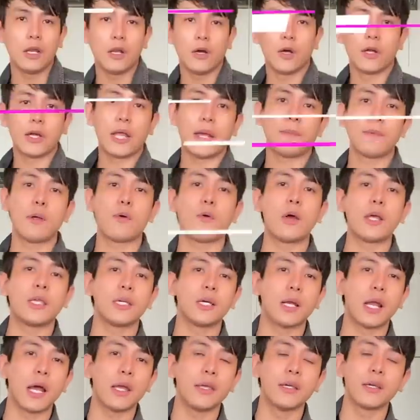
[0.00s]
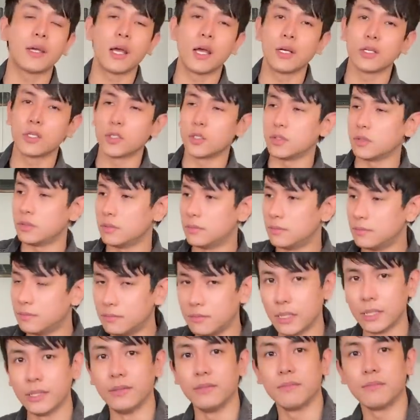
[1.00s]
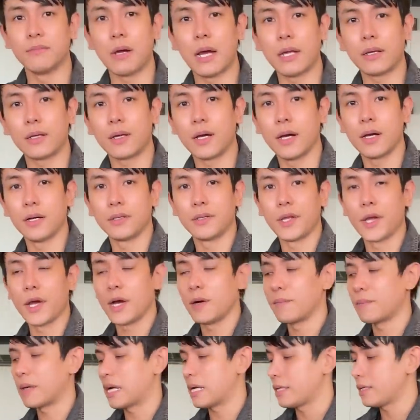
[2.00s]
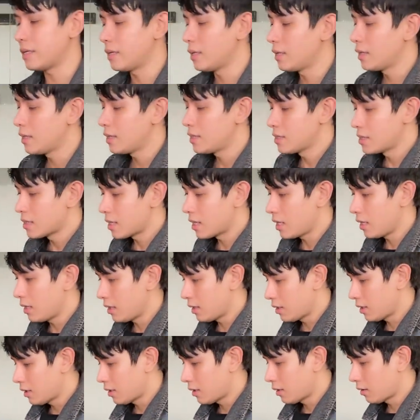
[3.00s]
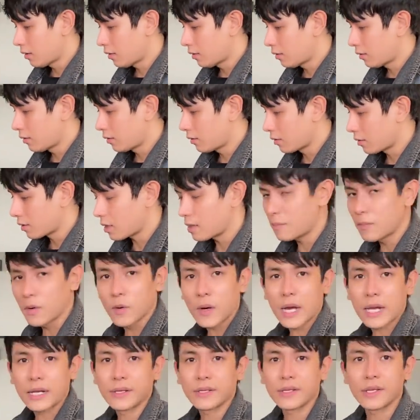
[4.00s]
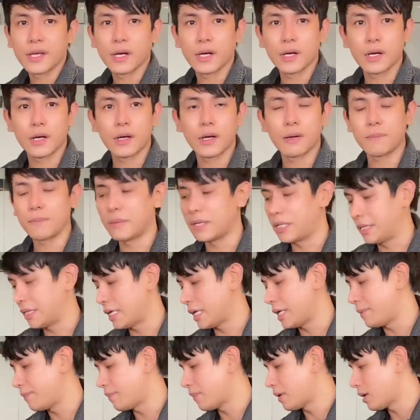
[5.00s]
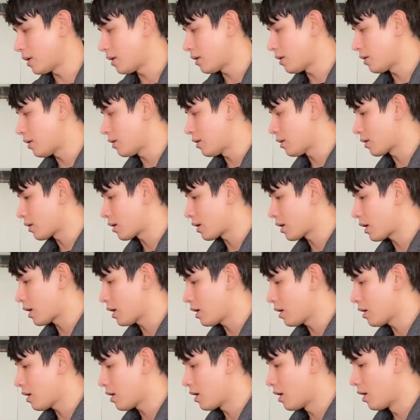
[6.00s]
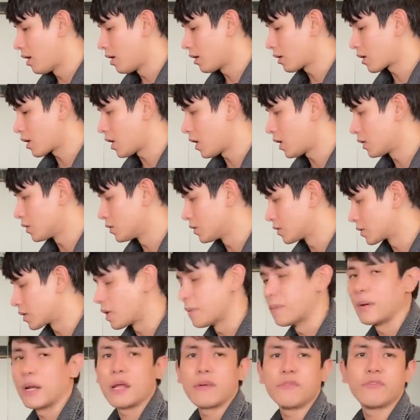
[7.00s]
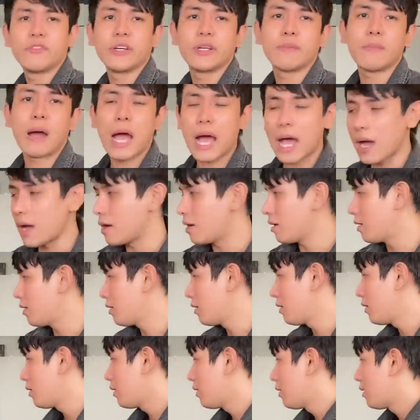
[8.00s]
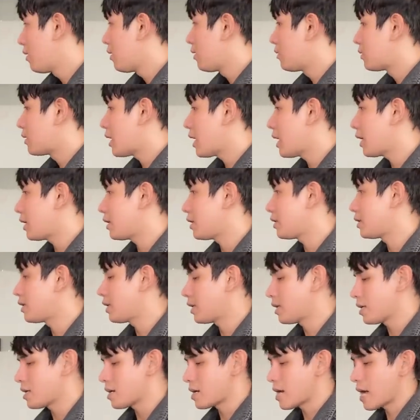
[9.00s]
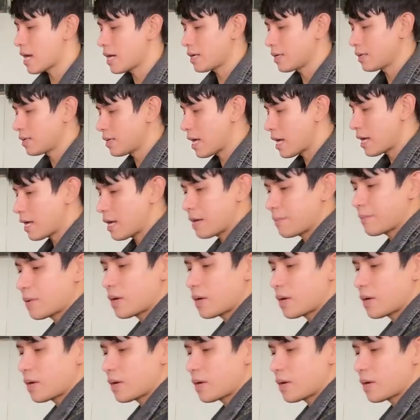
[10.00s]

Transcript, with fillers: Anh em đã quay trở lại với kênh của Minh Biker. Thì hôm nay uh, có một anh nhờ mình tìm uh, cái uh, con R mười lăm V ba. Đây thì đây, đây em